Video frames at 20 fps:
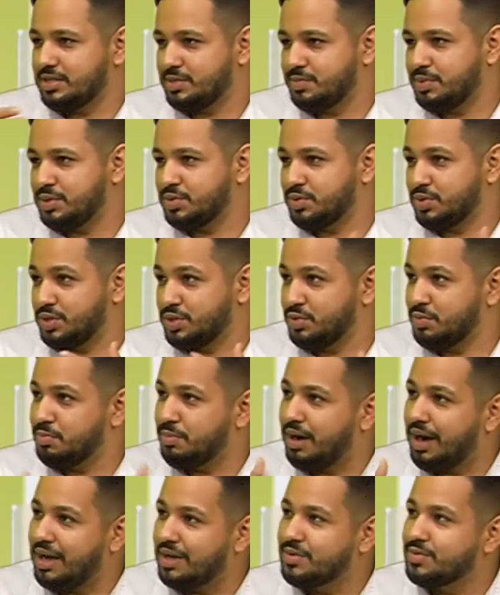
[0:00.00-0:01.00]
pessoas do
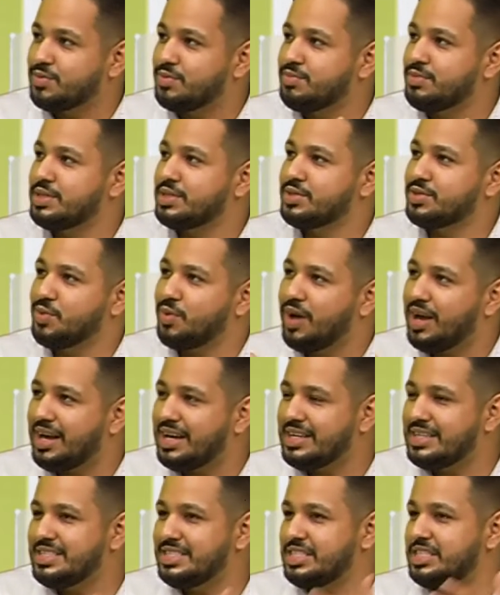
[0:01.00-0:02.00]
bairro começou
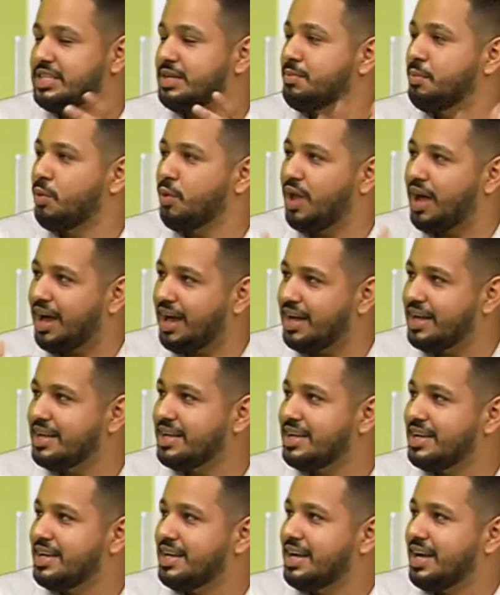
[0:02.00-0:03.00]
a estimular
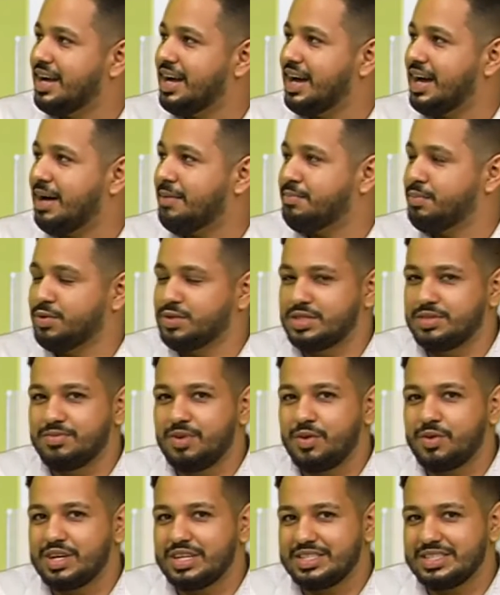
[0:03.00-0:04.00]
a
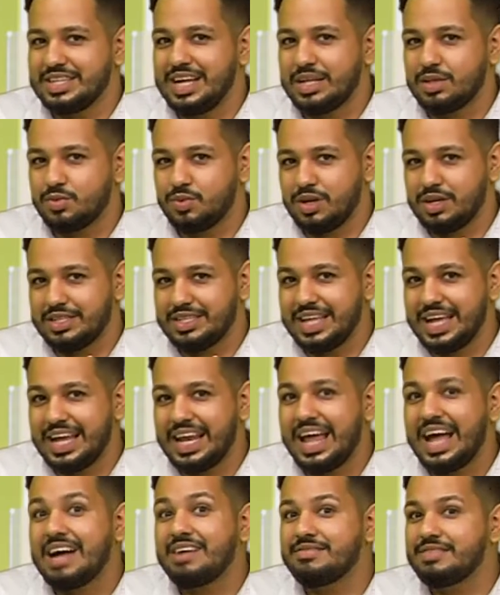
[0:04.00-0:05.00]
possível candidatura
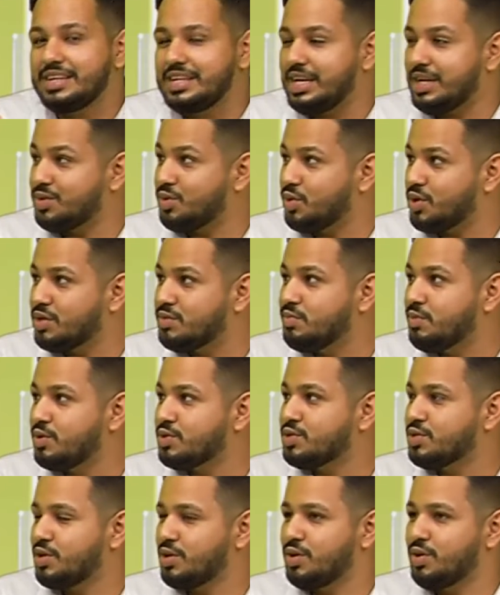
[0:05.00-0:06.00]
dela à vereadora de
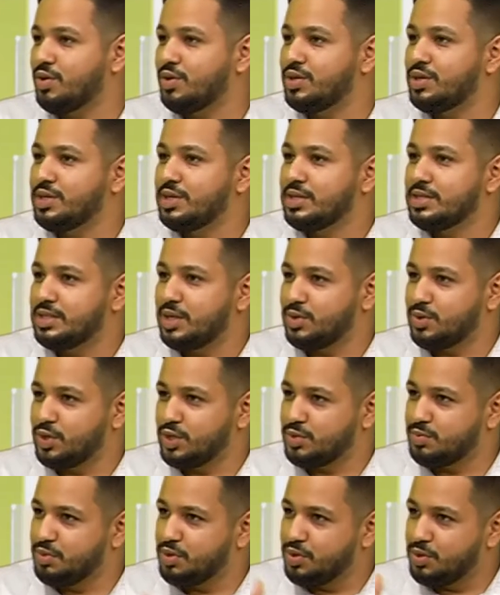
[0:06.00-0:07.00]
Mossoró. Então, em
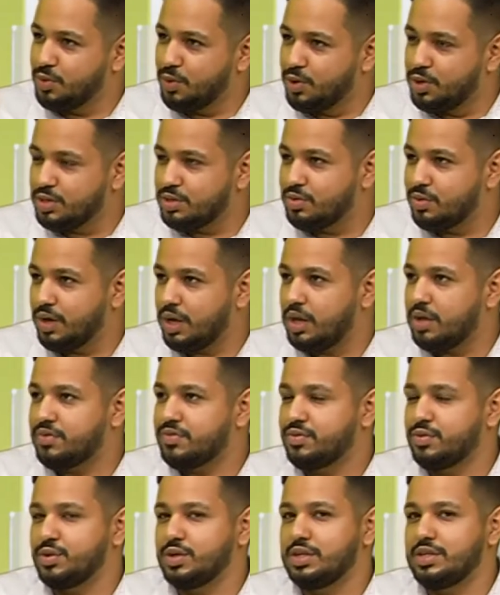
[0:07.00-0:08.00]
2008 ela
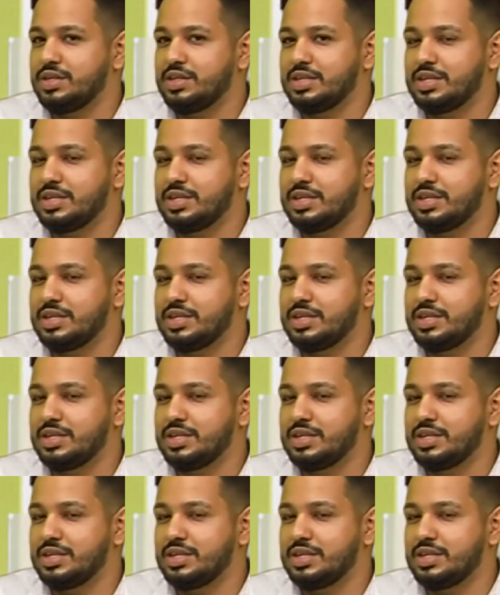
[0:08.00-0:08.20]
foi